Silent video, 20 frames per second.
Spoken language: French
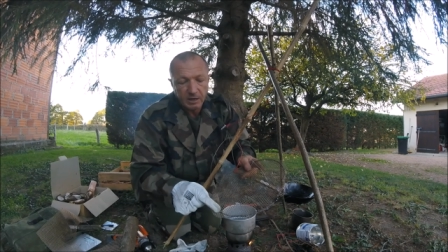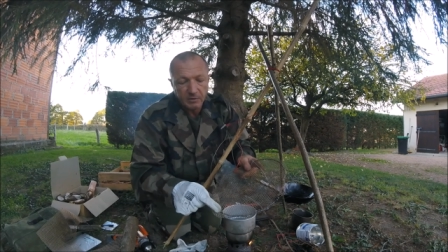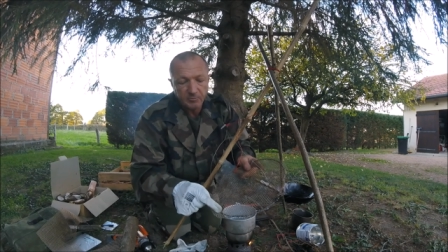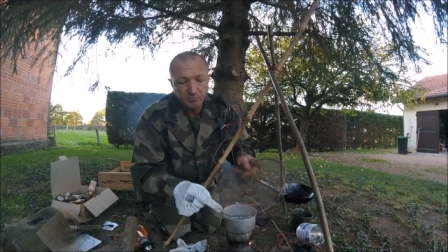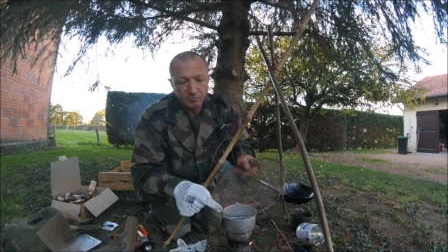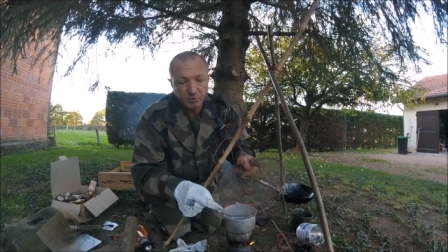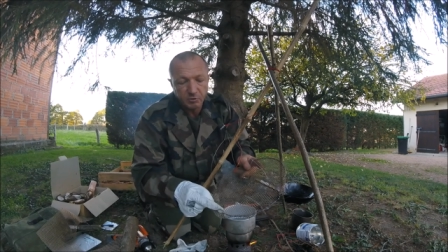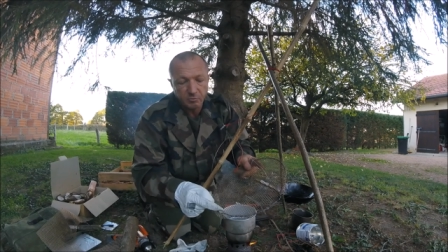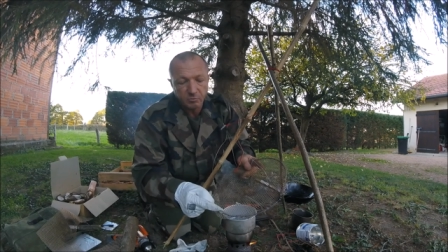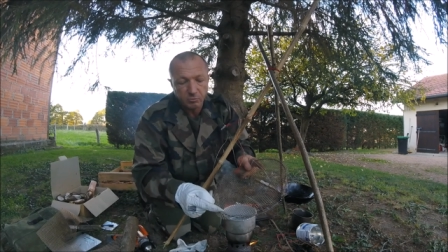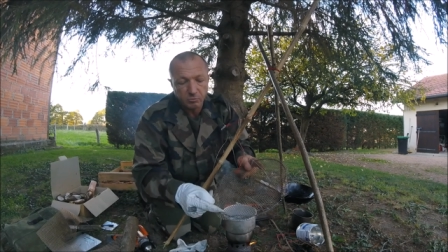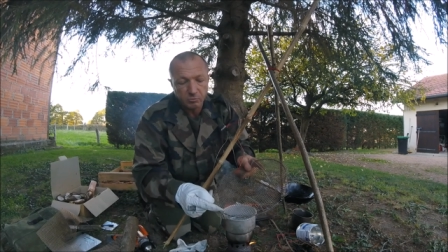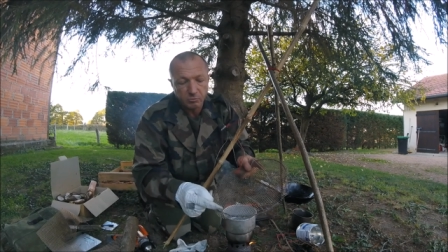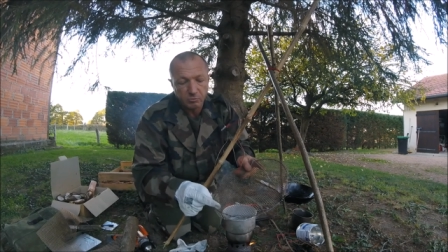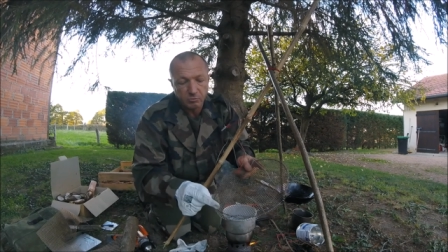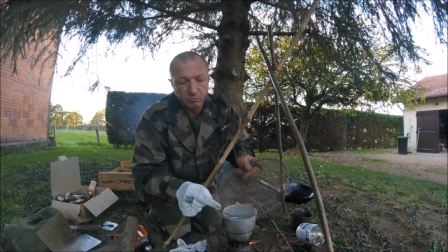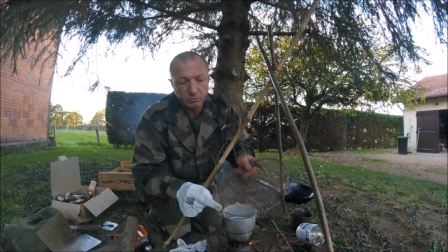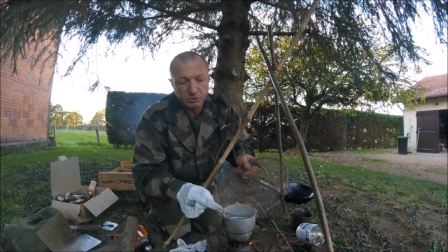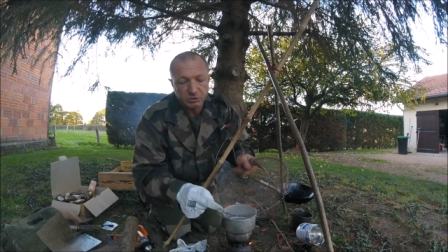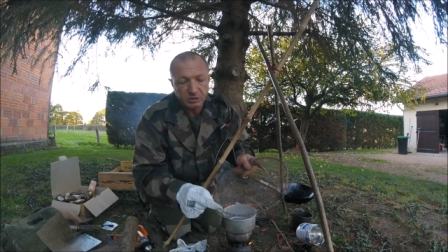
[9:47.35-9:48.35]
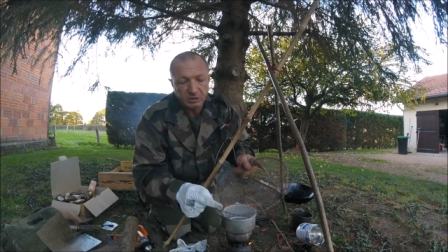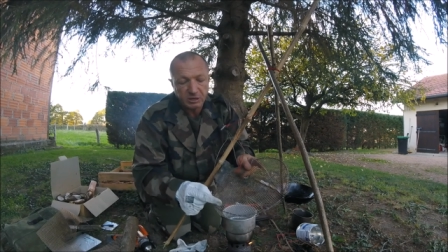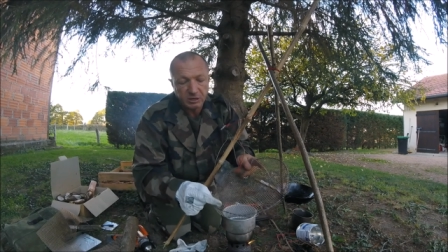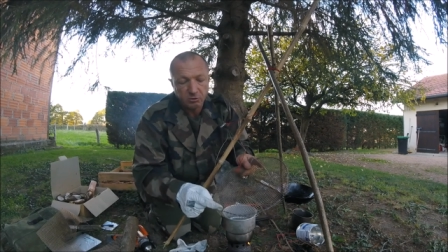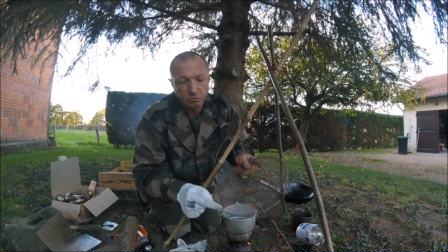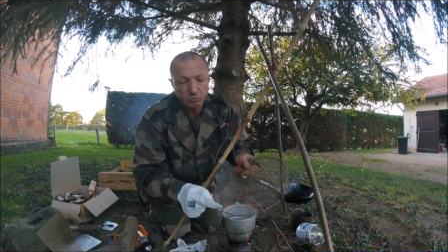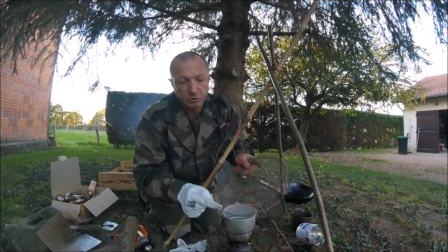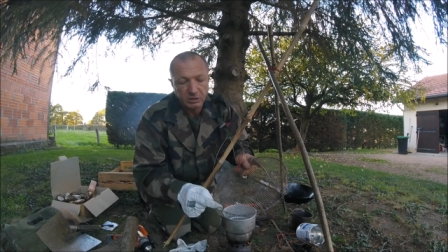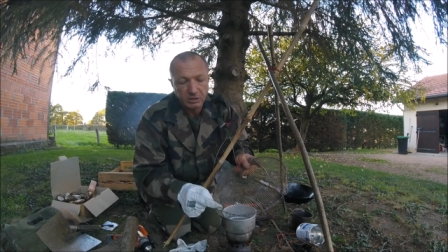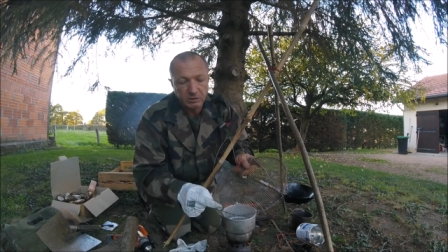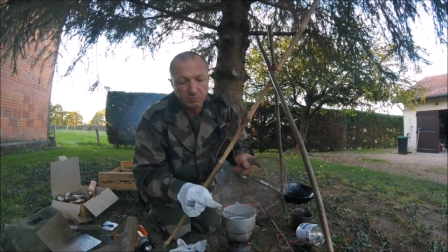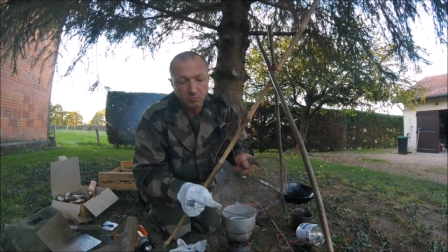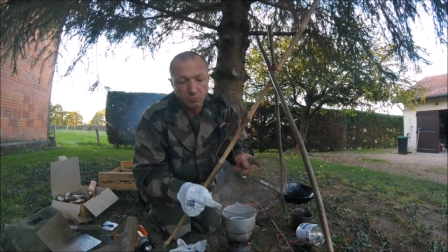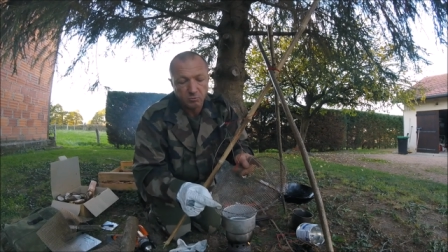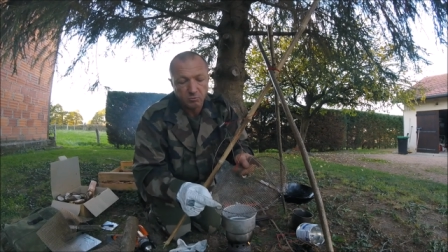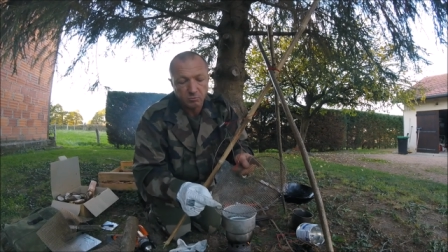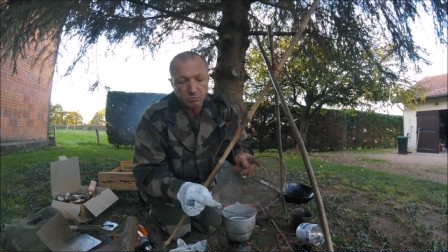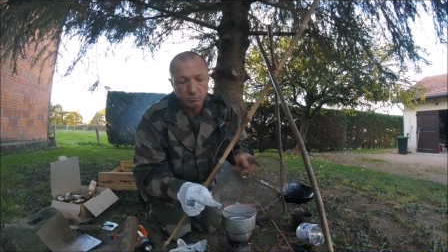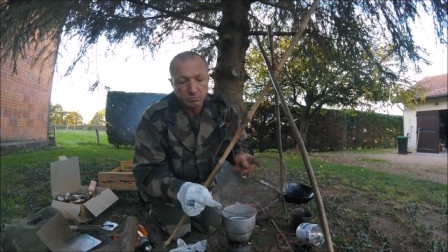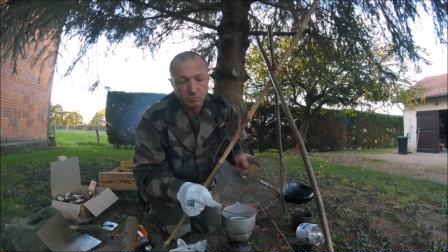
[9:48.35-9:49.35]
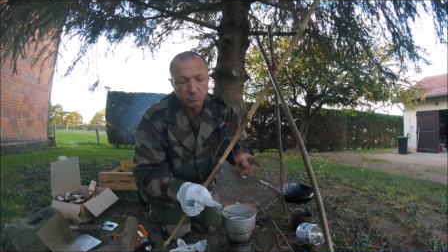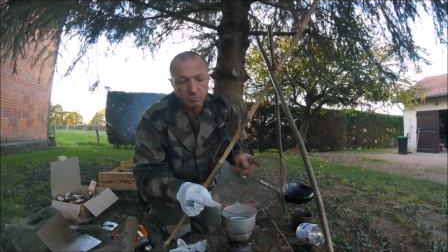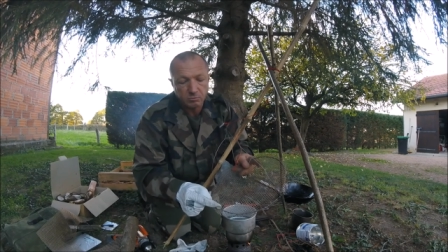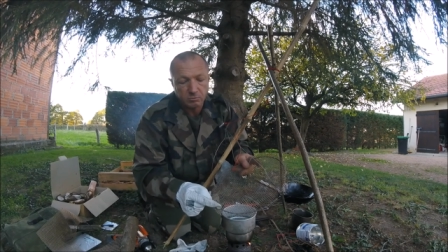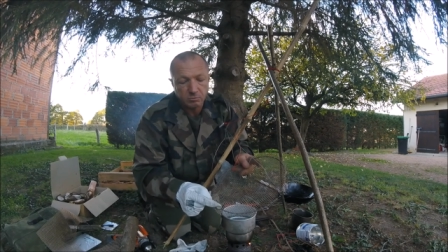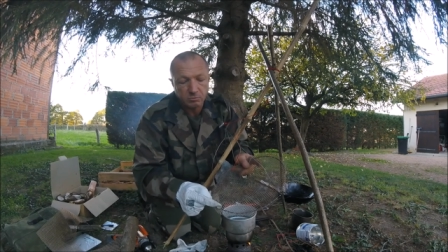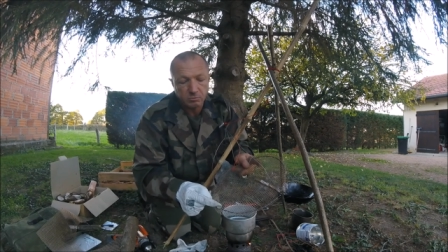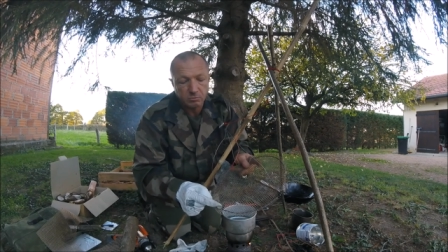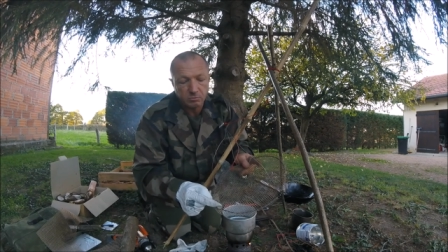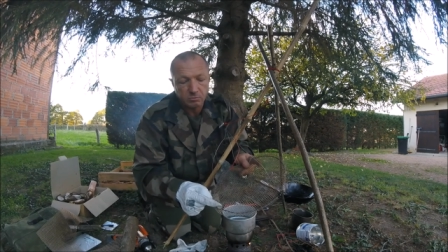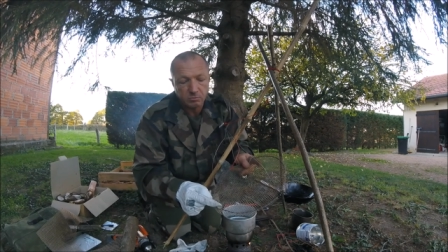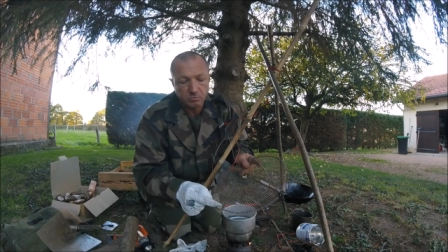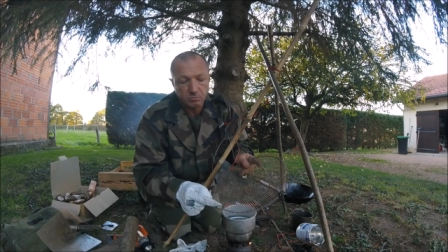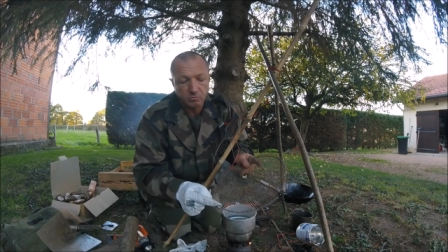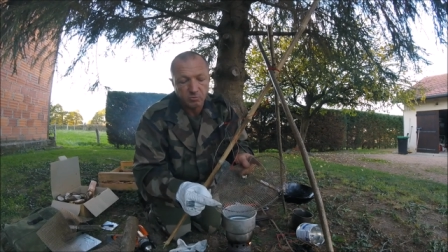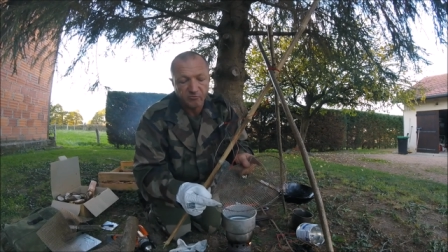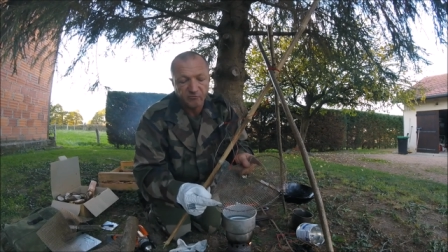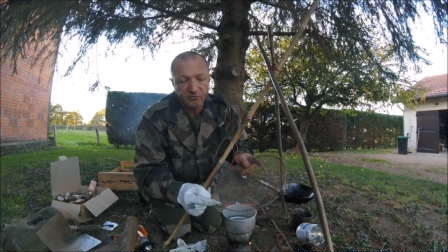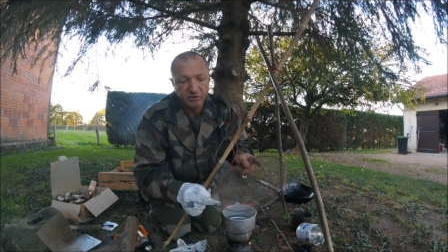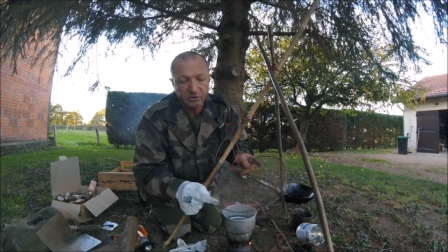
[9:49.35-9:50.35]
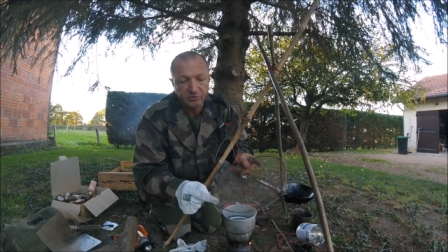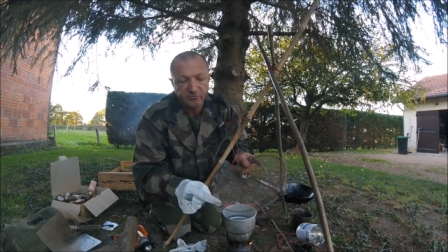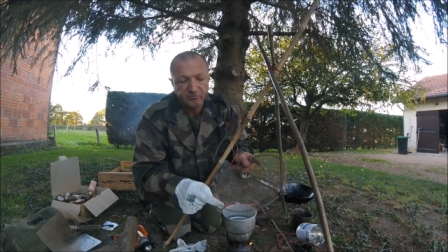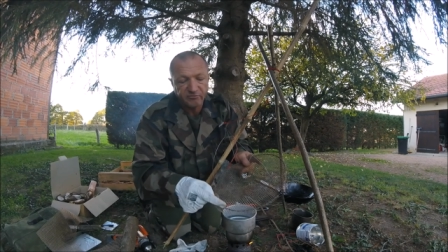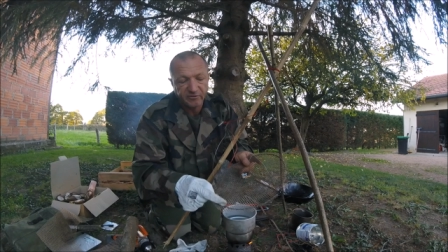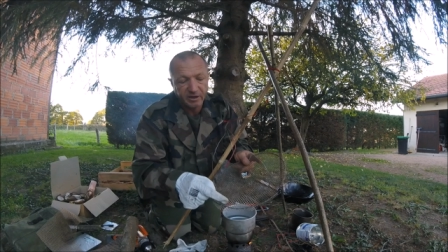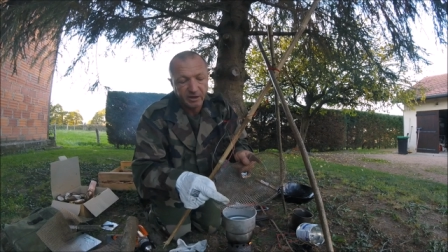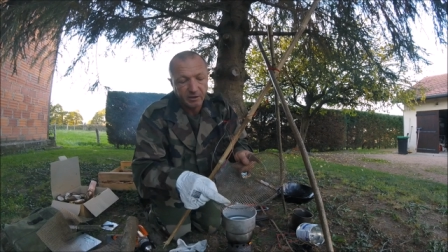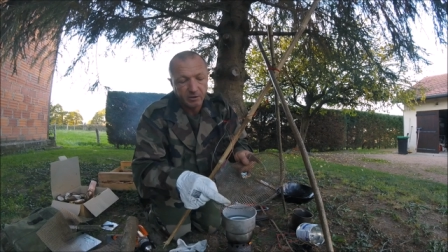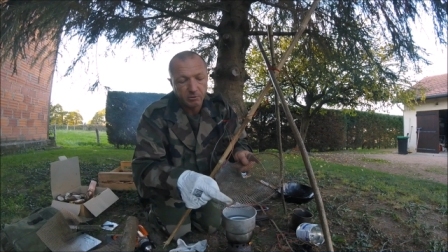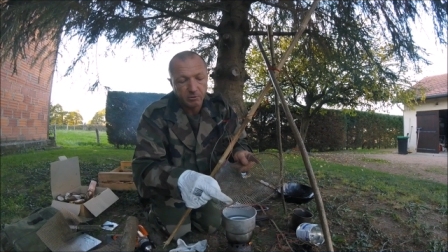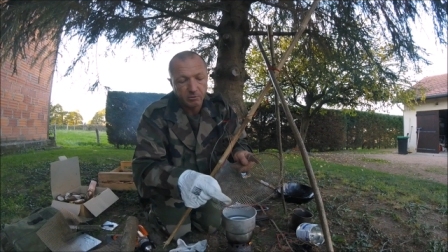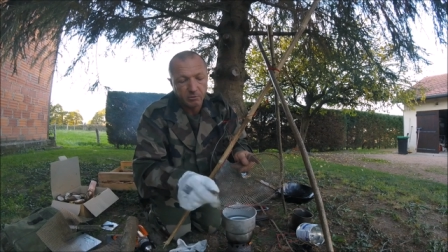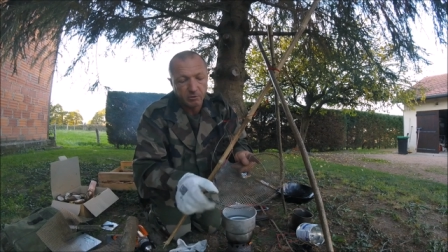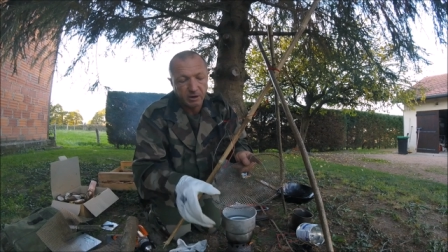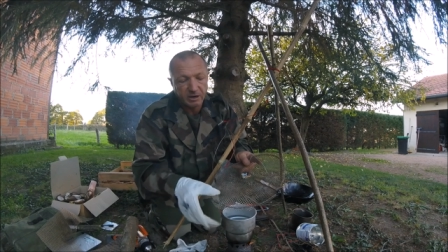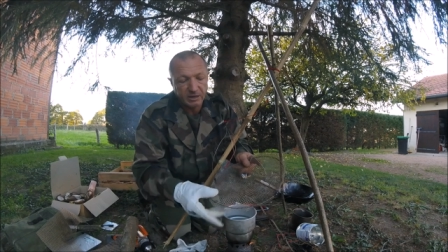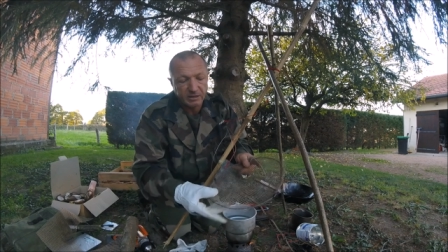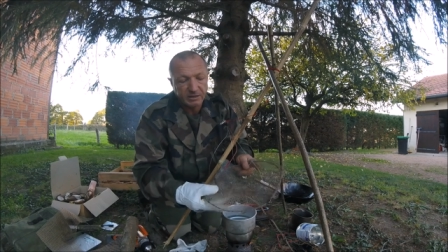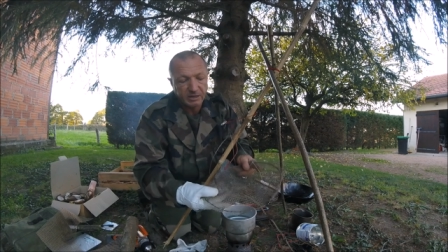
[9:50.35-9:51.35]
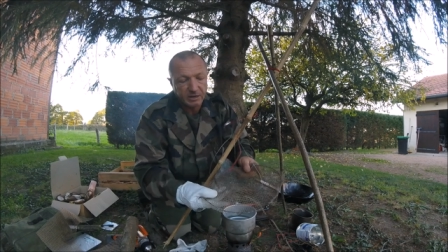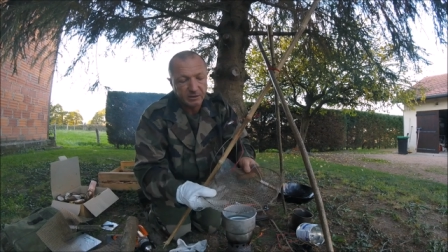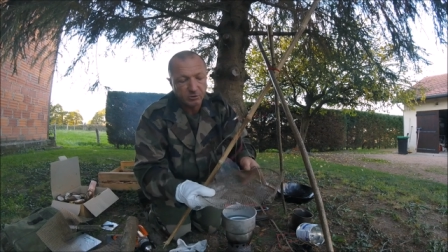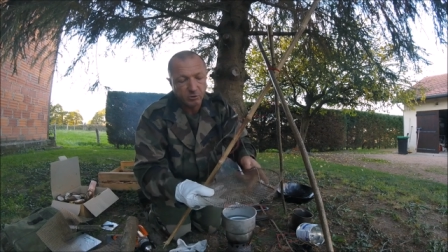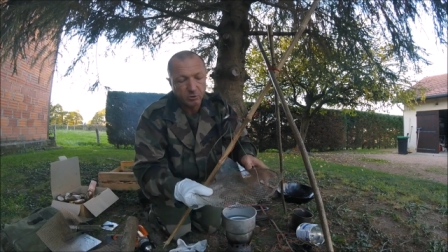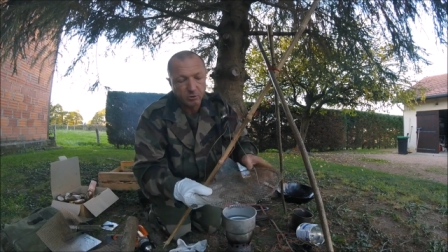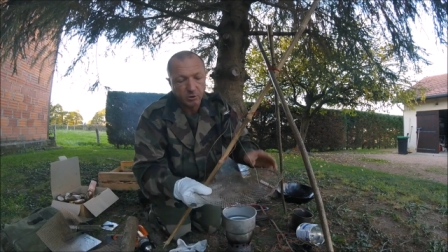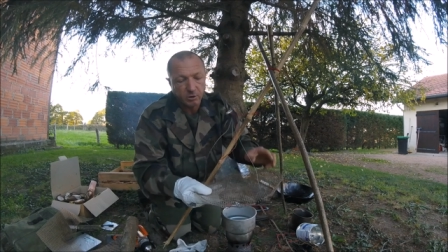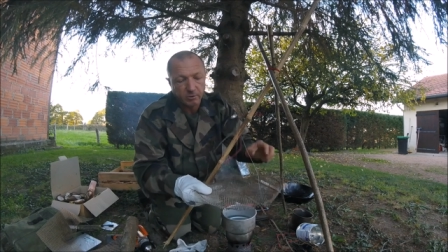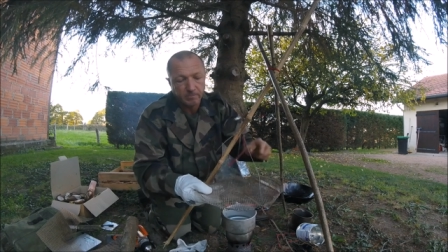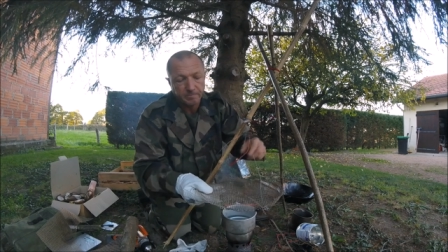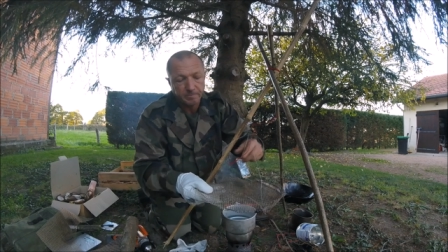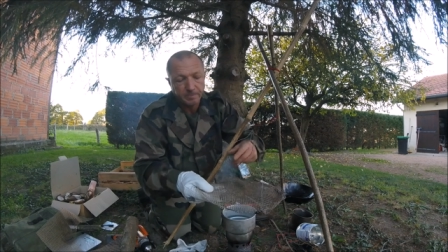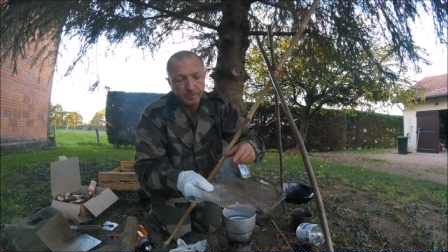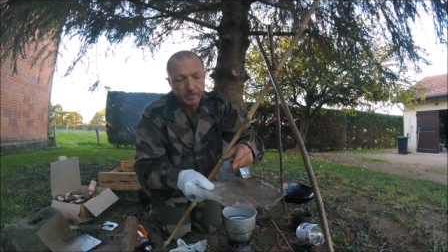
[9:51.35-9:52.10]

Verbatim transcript: Et puis j'ai tricoté mon, mon, fil de fer euh, à l'intérieur.